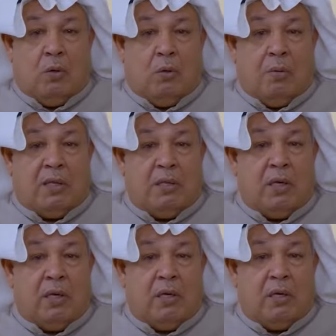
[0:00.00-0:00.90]

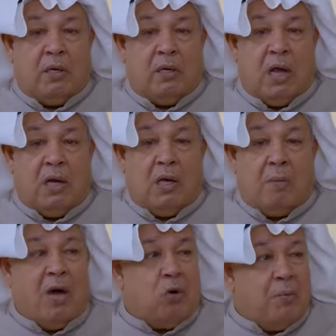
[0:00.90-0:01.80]
وبعدين قال
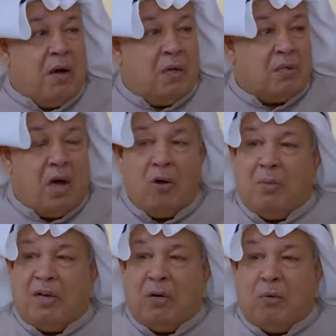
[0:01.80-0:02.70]
معكم أحد قالوا
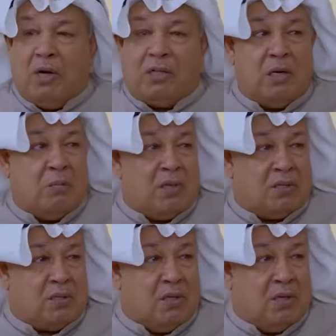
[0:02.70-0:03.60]
معنا الولد اللي
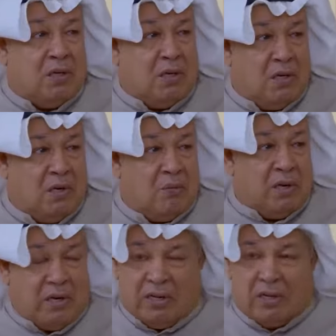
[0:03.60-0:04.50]
ماسك
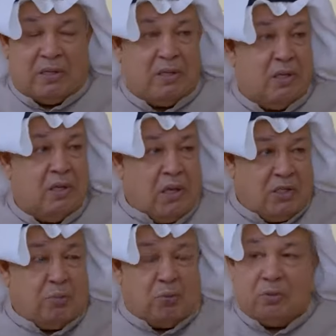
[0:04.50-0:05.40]
البل يعني قال
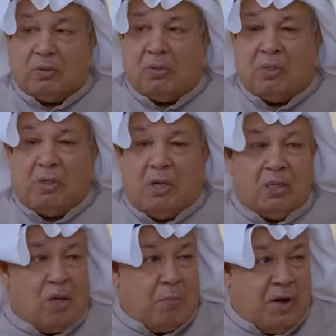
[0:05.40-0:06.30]
جيبوه
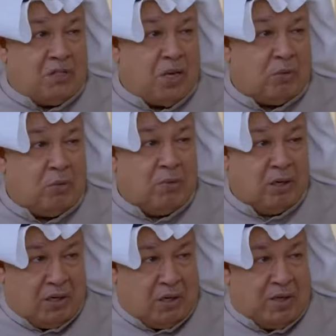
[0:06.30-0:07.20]
أعطاهم حاجاتهم
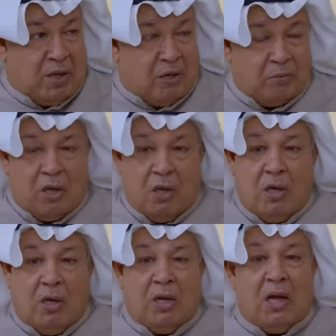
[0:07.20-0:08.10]
يعني قضى لهم
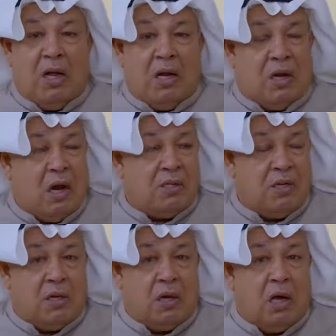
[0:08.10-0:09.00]
قال لك
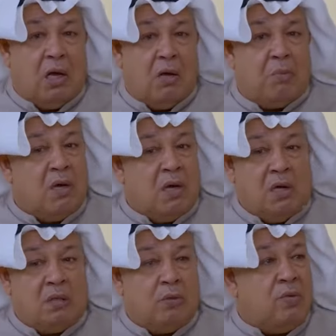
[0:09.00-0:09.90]
حاجة قال أما إلى
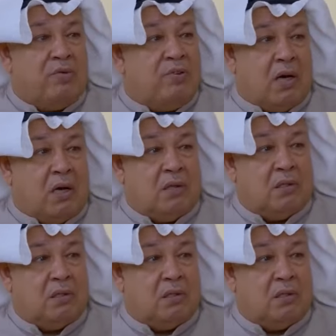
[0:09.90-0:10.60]
الدنيا فلا